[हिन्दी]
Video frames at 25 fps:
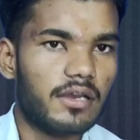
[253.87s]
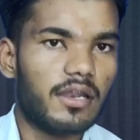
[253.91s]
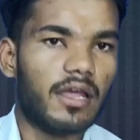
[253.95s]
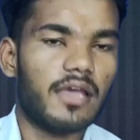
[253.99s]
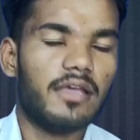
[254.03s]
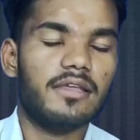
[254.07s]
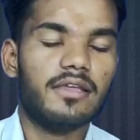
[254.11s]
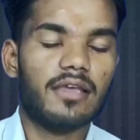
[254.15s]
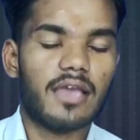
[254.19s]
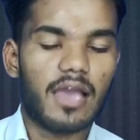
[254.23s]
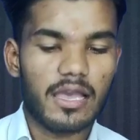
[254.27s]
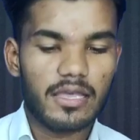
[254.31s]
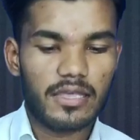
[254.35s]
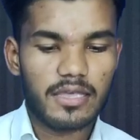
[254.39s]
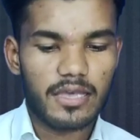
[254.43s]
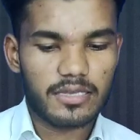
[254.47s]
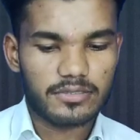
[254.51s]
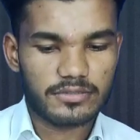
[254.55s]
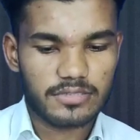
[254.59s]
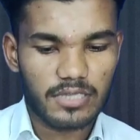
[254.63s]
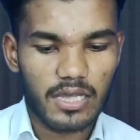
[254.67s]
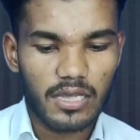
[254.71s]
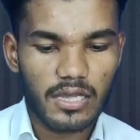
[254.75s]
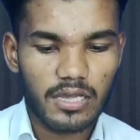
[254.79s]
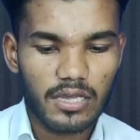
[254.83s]
नहीं आई
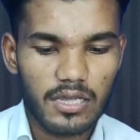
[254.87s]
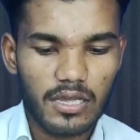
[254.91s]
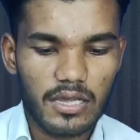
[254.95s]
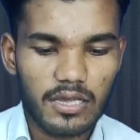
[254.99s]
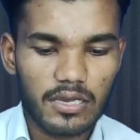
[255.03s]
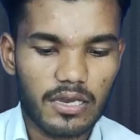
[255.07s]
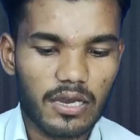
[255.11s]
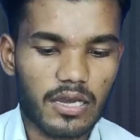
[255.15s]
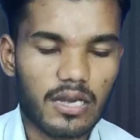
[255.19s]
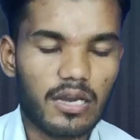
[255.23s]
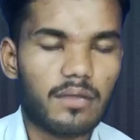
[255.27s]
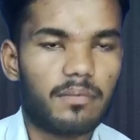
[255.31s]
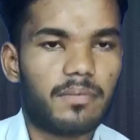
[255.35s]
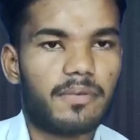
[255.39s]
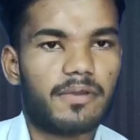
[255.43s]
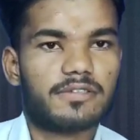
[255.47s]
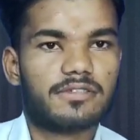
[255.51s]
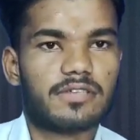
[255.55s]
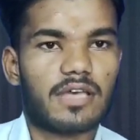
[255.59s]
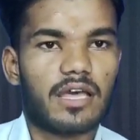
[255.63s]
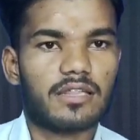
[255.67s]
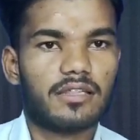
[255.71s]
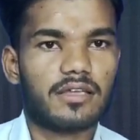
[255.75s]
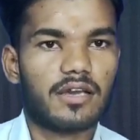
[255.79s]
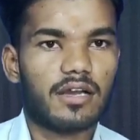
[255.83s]
ऐसा करण
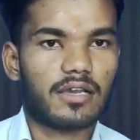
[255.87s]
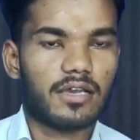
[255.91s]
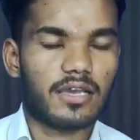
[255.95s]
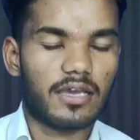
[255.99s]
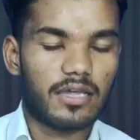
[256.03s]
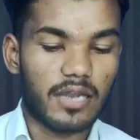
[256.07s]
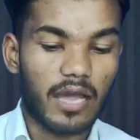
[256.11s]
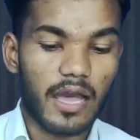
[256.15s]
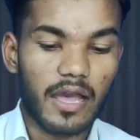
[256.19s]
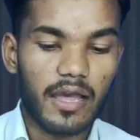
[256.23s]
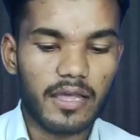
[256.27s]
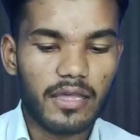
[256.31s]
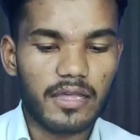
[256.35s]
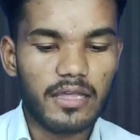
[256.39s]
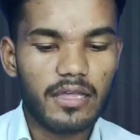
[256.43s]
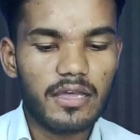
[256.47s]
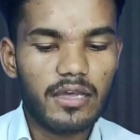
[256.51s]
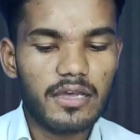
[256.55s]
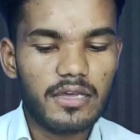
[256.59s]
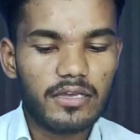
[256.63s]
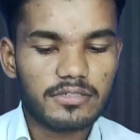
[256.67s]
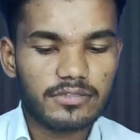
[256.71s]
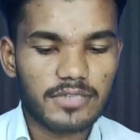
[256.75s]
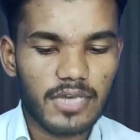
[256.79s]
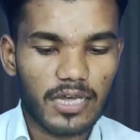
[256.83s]
प्रसाद का कहना है
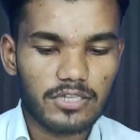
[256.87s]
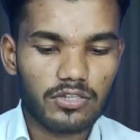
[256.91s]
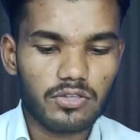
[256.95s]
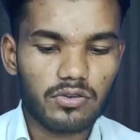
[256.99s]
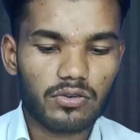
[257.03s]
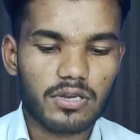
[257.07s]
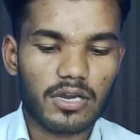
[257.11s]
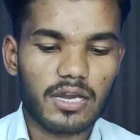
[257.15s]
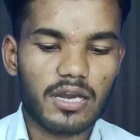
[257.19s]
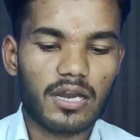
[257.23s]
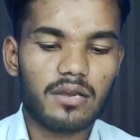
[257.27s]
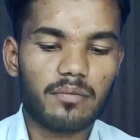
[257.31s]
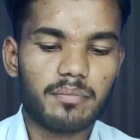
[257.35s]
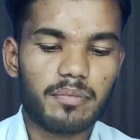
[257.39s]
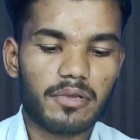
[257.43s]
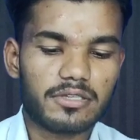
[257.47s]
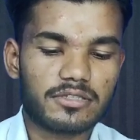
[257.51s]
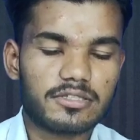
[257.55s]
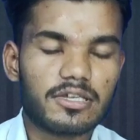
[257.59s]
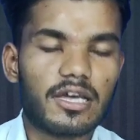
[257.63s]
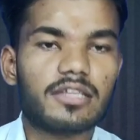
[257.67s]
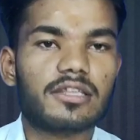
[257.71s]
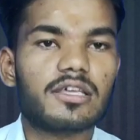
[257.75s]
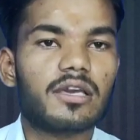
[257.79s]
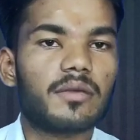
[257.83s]
साथियों करण
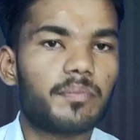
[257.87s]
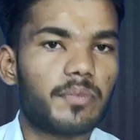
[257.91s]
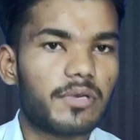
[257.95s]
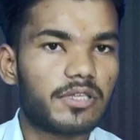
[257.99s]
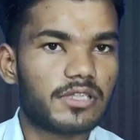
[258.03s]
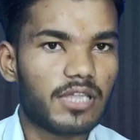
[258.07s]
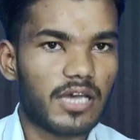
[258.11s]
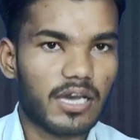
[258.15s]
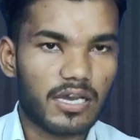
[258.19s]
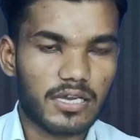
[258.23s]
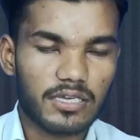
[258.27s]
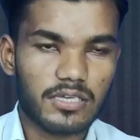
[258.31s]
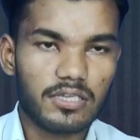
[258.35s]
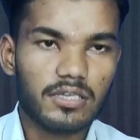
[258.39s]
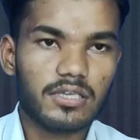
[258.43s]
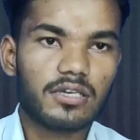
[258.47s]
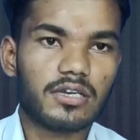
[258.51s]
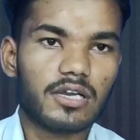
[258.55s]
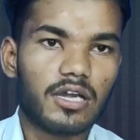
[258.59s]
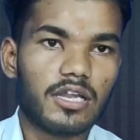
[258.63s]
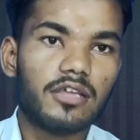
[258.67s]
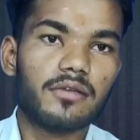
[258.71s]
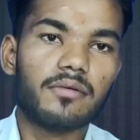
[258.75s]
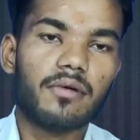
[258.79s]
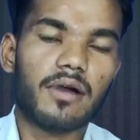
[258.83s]
प्रसाद के पिता की
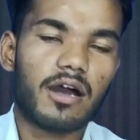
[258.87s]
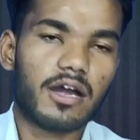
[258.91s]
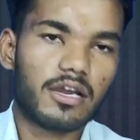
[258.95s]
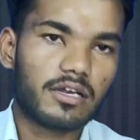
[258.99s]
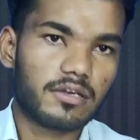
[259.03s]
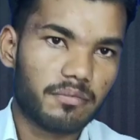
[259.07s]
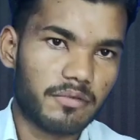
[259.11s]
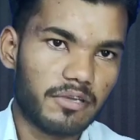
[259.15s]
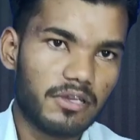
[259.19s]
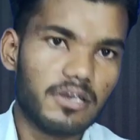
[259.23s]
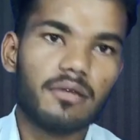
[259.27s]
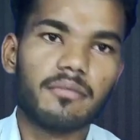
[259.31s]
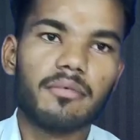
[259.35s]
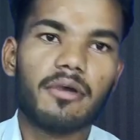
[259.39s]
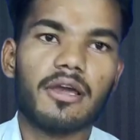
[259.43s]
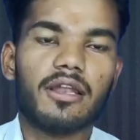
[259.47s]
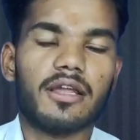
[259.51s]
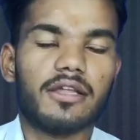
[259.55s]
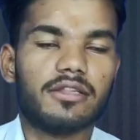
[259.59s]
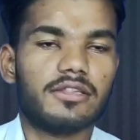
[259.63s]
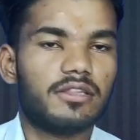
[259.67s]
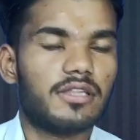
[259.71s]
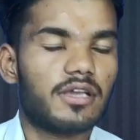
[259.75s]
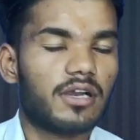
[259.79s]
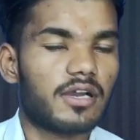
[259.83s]
करीब आठ महीने
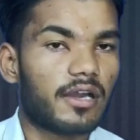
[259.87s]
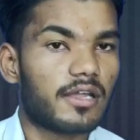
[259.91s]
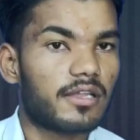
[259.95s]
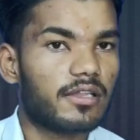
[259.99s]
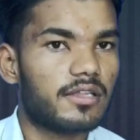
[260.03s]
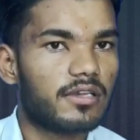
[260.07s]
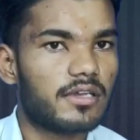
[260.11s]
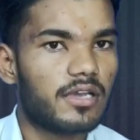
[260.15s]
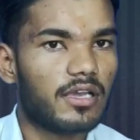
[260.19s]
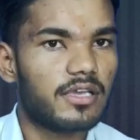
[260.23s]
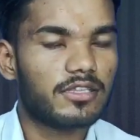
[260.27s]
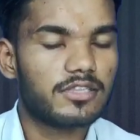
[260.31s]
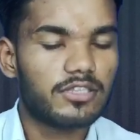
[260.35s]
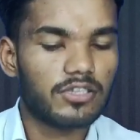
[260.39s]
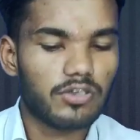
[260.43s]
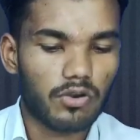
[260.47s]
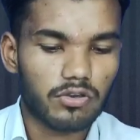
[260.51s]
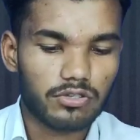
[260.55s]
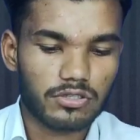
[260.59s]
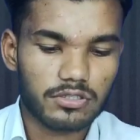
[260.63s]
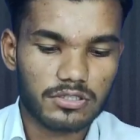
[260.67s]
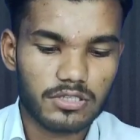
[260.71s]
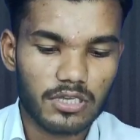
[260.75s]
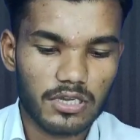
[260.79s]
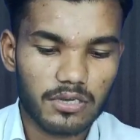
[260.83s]
पहले हत्या कर दी गई थी
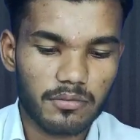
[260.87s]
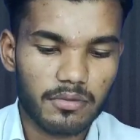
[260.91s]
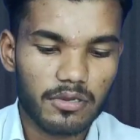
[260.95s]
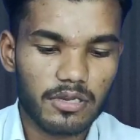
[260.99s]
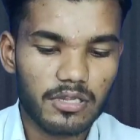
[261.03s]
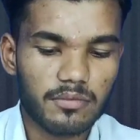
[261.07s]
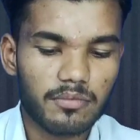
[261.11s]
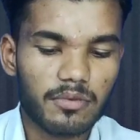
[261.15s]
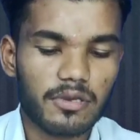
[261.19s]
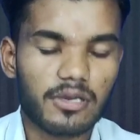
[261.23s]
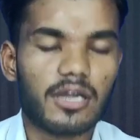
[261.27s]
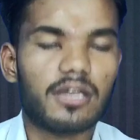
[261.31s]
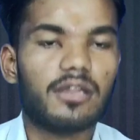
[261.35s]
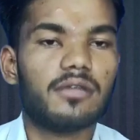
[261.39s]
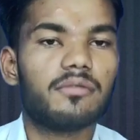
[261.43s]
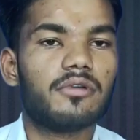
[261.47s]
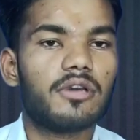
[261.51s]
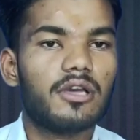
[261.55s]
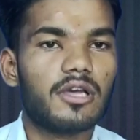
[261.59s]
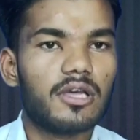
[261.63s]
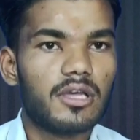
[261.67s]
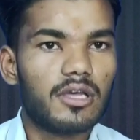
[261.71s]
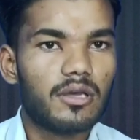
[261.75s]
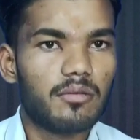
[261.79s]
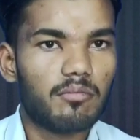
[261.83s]
और जनवरी में
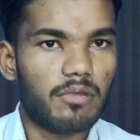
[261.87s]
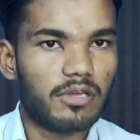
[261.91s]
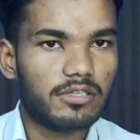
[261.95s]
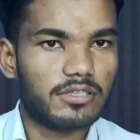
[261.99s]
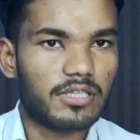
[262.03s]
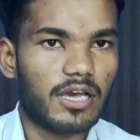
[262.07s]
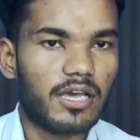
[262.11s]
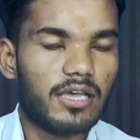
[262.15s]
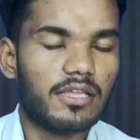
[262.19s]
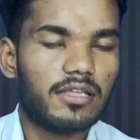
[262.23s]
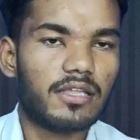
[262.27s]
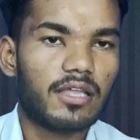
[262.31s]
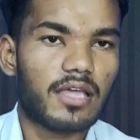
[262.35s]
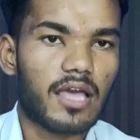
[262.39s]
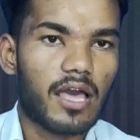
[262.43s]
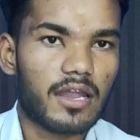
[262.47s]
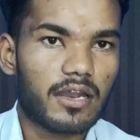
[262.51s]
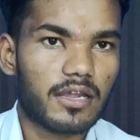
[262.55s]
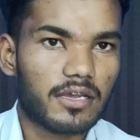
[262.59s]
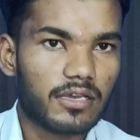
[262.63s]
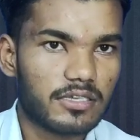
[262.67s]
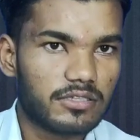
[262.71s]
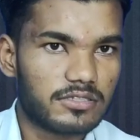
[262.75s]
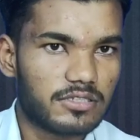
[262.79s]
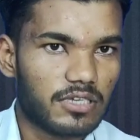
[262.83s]
करीब बताया जा
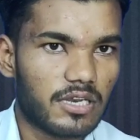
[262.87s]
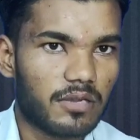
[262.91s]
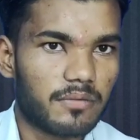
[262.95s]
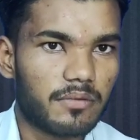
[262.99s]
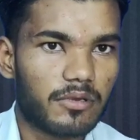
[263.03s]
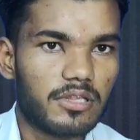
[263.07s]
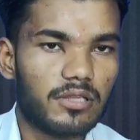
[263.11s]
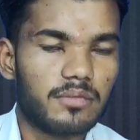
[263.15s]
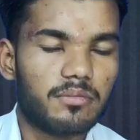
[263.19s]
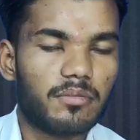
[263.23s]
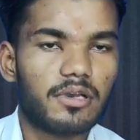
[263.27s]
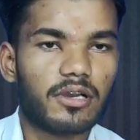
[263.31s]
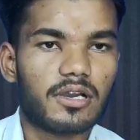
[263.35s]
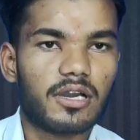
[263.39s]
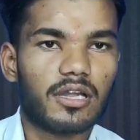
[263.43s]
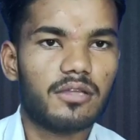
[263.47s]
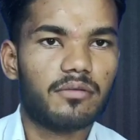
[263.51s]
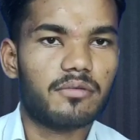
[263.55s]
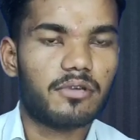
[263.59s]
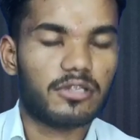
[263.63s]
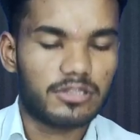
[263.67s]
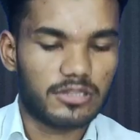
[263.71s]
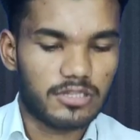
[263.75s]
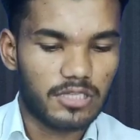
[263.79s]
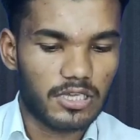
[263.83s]
रहा है कि जनवरी में
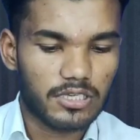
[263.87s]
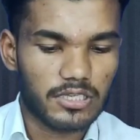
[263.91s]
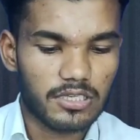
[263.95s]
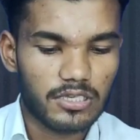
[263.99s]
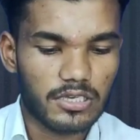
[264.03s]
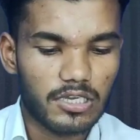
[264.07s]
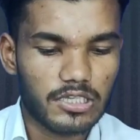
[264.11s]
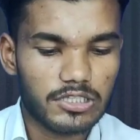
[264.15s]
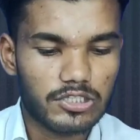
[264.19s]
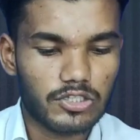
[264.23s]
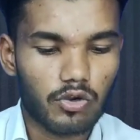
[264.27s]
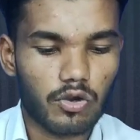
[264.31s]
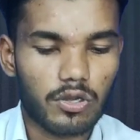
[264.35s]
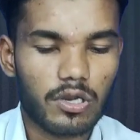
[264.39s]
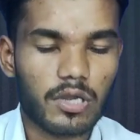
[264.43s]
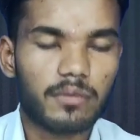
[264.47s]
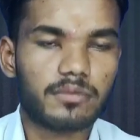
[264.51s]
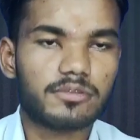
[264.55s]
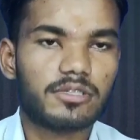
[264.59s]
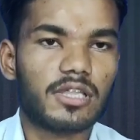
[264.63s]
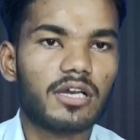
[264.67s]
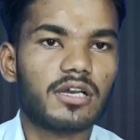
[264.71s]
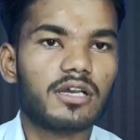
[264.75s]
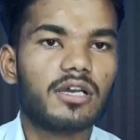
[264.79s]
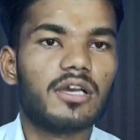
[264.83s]
करीब हत्या की गई थी और
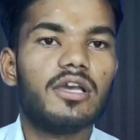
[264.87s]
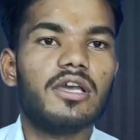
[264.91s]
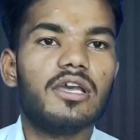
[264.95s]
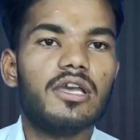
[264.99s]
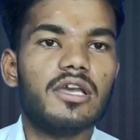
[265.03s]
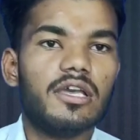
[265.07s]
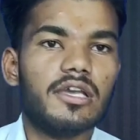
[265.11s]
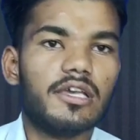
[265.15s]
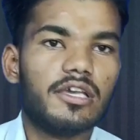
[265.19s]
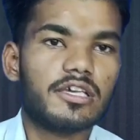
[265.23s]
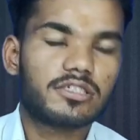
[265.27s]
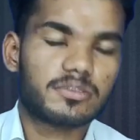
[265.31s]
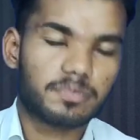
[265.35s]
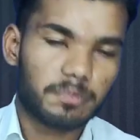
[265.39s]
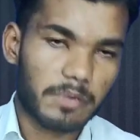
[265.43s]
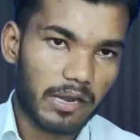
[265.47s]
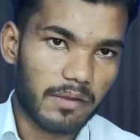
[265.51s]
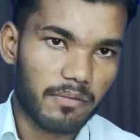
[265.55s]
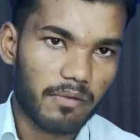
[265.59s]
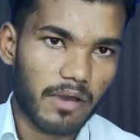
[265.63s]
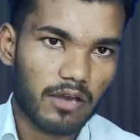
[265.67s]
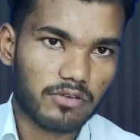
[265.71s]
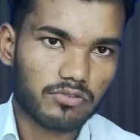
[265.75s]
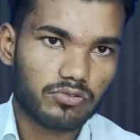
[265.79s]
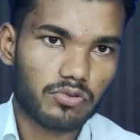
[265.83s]
अब तक इस
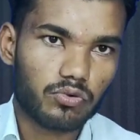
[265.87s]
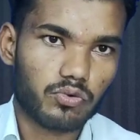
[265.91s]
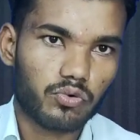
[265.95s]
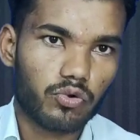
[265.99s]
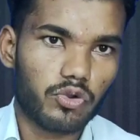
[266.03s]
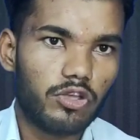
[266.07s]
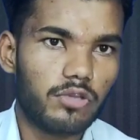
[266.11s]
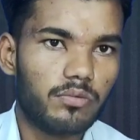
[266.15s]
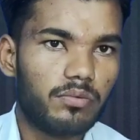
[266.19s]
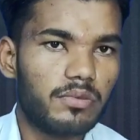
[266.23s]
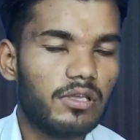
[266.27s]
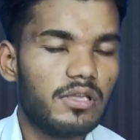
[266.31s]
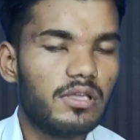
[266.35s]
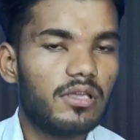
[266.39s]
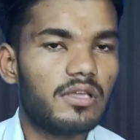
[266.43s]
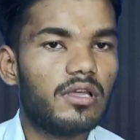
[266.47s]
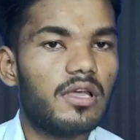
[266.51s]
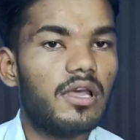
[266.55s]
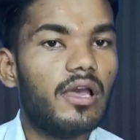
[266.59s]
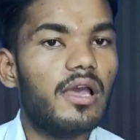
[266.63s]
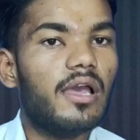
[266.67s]
परिवार को कोई भी